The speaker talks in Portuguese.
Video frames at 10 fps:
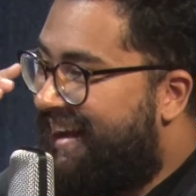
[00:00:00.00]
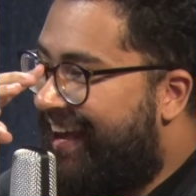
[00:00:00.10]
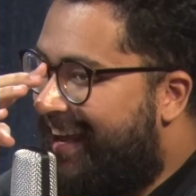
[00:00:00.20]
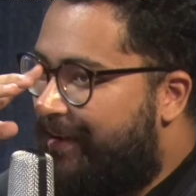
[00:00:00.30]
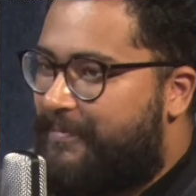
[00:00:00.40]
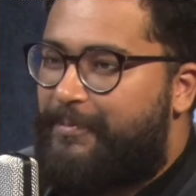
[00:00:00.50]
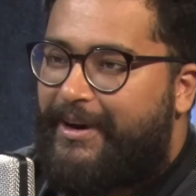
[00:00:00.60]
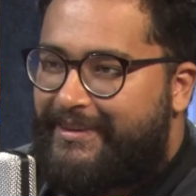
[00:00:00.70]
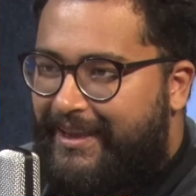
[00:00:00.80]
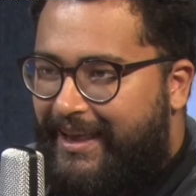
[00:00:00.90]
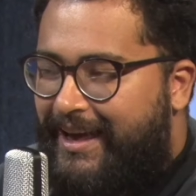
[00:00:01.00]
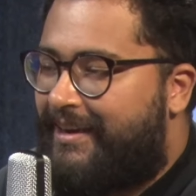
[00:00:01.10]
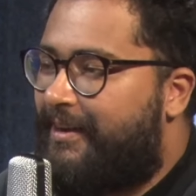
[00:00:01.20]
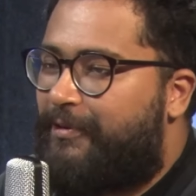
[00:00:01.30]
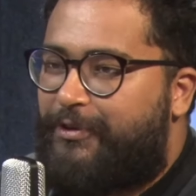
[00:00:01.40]
é, a mulher tá
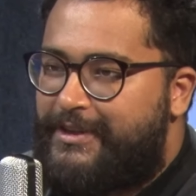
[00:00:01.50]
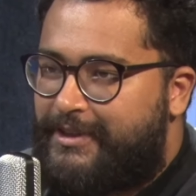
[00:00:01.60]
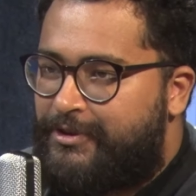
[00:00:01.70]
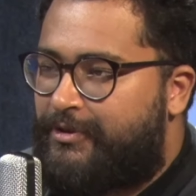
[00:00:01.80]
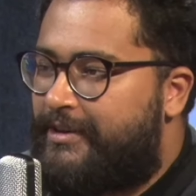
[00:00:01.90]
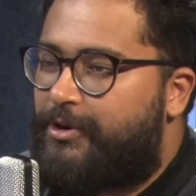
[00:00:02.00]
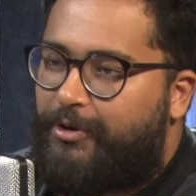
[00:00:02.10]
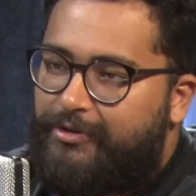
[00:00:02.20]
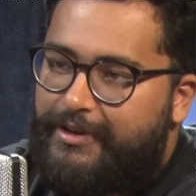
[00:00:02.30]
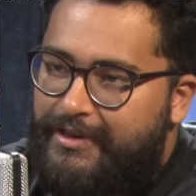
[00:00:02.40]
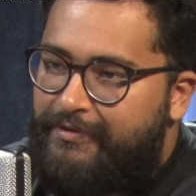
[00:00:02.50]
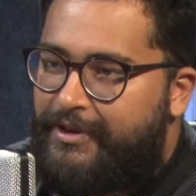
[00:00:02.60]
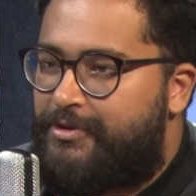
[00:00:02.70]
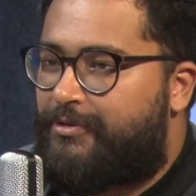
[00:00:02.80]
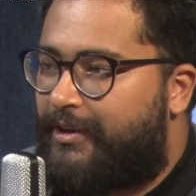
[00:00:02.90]
lá, ela fez isso, aí de acordo com o
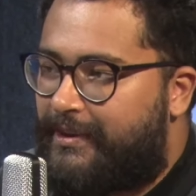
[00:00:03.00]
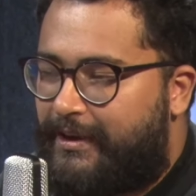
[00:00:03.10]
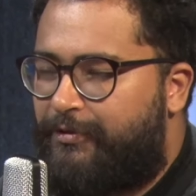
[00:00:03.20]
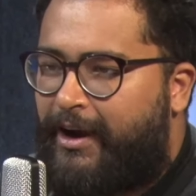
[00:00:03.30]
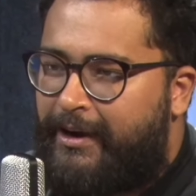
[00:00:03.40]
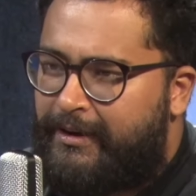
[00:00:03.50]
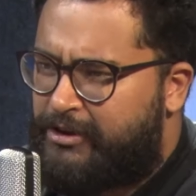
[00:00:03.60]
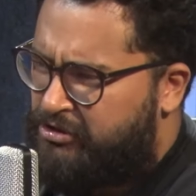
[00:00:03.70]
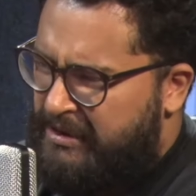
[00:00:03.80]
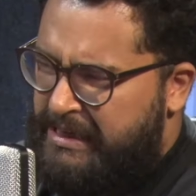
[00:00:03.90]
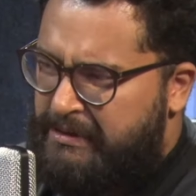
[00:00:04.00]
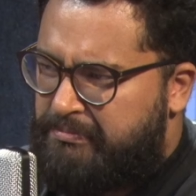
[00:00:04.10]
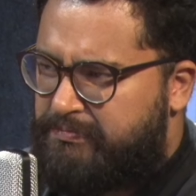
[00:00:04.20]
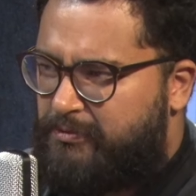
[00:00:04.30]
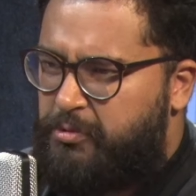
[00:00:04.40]
Levítico, ela tem que ficar, acho que é
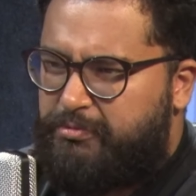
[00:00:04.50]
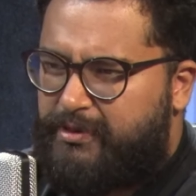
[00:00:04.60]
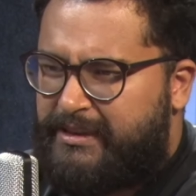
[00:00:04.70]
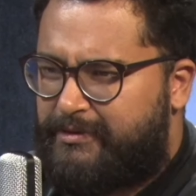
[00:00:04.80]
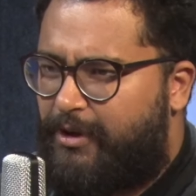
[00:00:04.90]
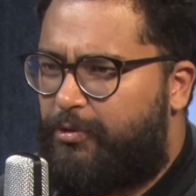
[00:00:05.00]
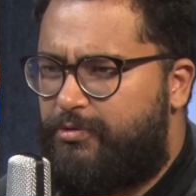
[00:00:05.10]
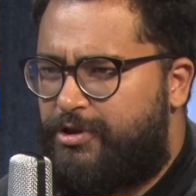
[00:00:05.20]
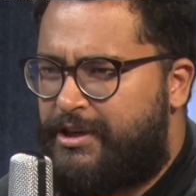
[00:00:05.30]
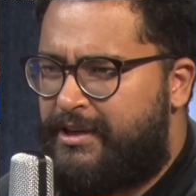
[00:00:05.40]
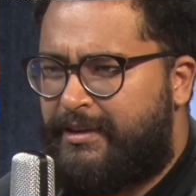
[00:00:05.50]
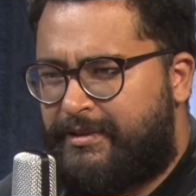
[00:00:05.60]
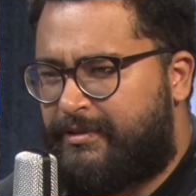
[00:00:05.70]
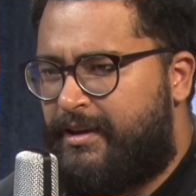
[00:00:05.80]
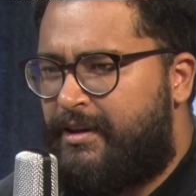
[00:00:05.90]
uma, alguns
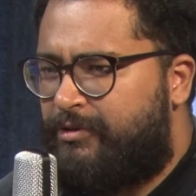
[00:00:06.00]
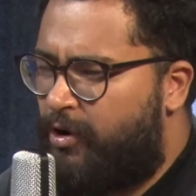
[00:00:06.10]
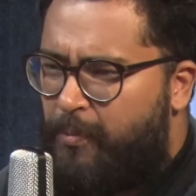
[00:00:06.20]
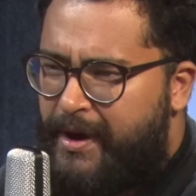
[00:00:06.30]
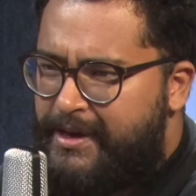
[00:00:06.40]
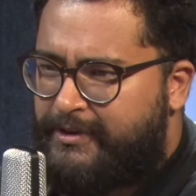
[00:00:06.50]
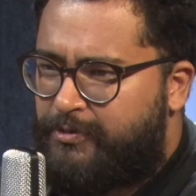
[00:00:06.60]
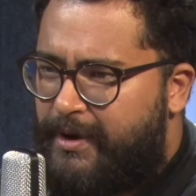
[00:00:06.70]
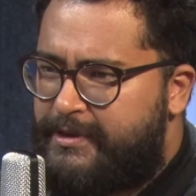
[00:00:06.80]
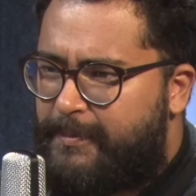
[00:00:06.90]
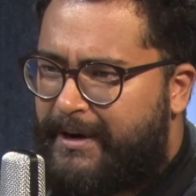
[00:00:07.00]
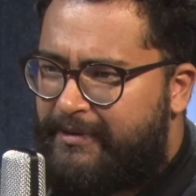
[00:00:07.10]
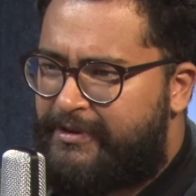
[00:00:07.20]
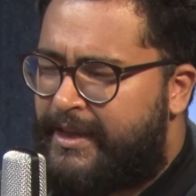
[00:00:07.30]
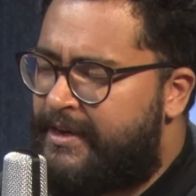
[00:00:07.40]
dias, não é um mês, um mês é para
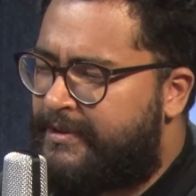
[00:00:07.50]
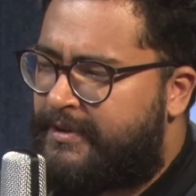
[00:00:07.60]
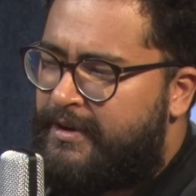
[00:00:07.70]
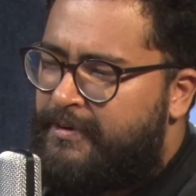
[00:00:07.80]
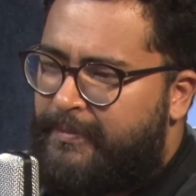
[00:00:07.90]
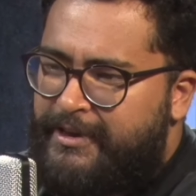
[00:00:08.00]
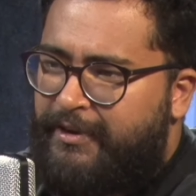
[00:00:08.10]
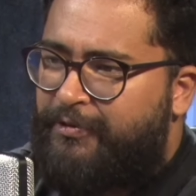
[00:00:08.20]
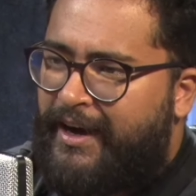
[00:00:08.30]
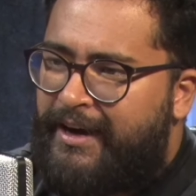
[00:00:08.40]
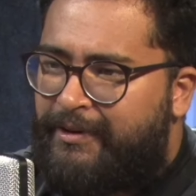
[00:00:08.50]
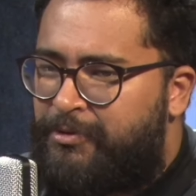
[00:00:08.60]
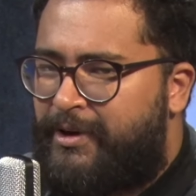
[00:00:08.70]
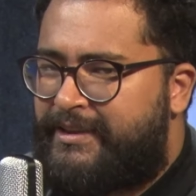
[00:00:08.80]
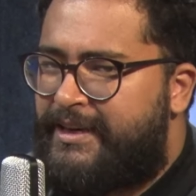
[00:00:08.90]
gravidez, mas tem que ficar
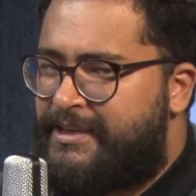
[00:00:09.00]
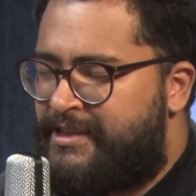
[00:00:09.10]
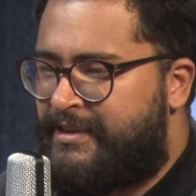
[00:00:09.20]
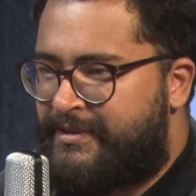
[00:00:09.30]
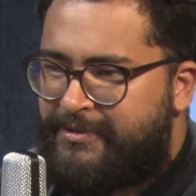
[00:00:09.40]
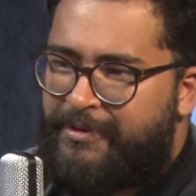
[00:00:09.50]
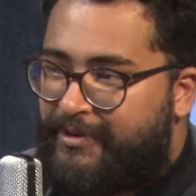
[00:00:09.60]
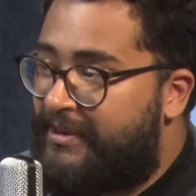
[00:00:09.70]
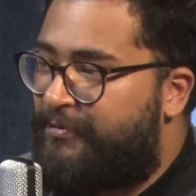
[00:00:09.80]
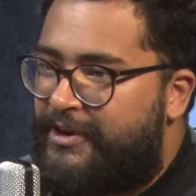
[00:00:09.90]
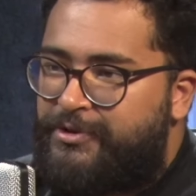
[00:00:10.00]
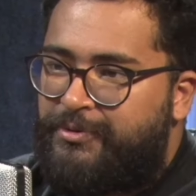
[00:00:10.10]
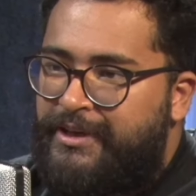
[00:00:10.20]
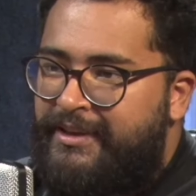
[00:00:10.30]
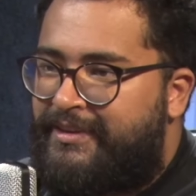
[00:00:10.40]
um a três dias, tem que ficar
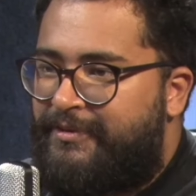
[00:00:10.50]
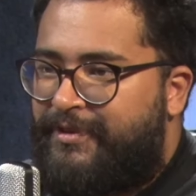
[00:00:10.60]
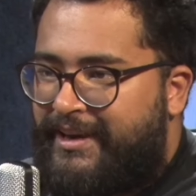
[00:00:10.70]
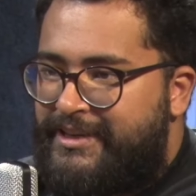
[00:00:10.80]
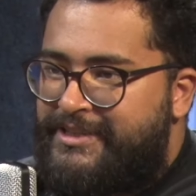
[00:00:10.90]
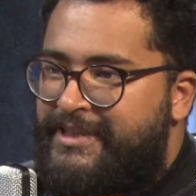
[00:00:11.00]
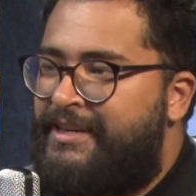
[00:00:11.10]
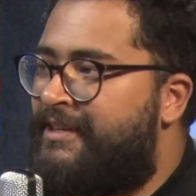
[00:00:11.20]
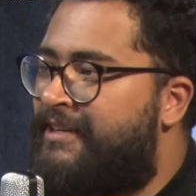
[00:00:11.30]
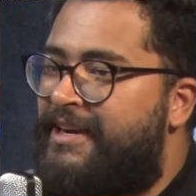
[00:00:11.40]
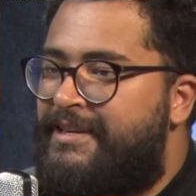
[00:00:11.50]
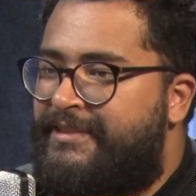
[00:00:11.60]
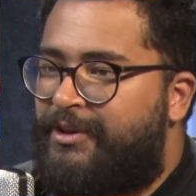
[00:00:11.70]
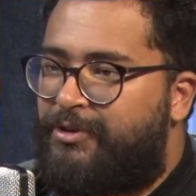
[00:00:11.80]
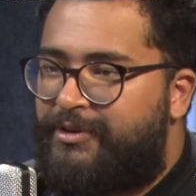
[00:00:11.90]
excluída, tem que ficar quietinha,
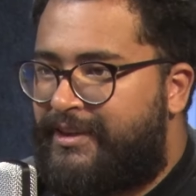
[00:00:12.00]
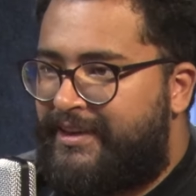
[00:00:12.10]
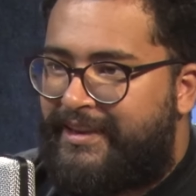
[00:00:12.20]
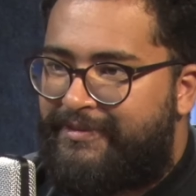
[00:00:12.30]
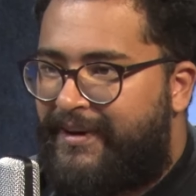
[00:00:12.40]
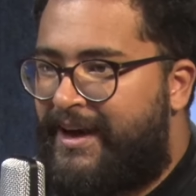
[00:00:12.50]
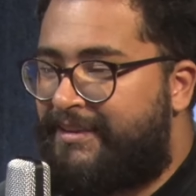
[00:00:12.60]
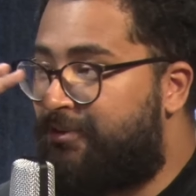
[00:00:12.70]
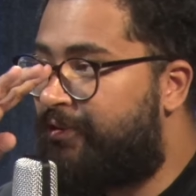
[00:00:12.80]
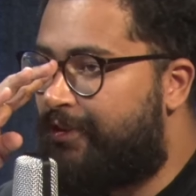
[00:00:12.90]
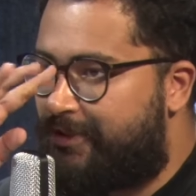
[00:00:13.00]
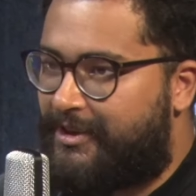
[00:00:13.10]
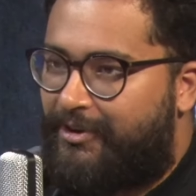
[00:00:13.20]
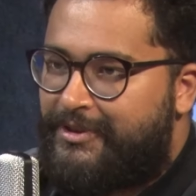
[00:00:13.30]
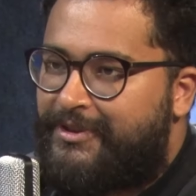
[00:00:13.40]
sentou tem que lavar, tem todo esse
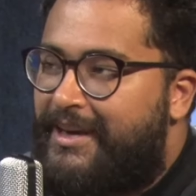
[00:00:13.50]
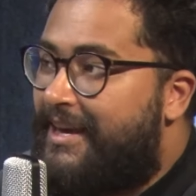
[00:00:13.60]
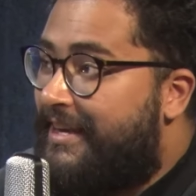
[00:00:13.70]
negócio.